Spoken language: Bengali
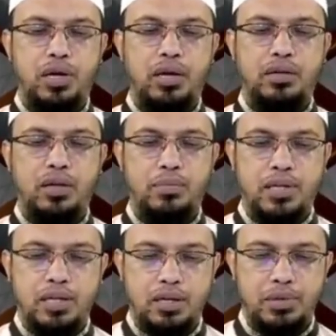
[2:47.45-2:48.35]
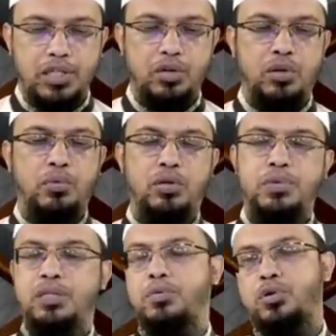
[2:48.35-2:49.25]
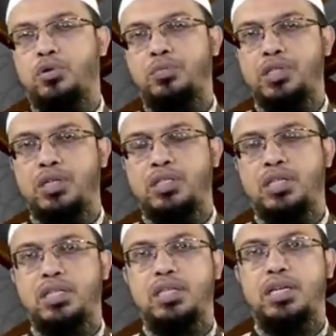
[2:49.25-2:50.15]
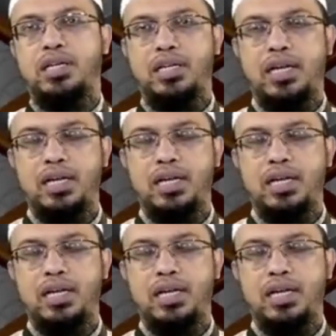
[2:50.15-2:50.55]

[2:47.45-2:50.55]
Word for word: আল্লাহ তালা বান্দাকে বেশি রহমত বেশি বরকত বেশি নাজাত দিয়ে থাকেন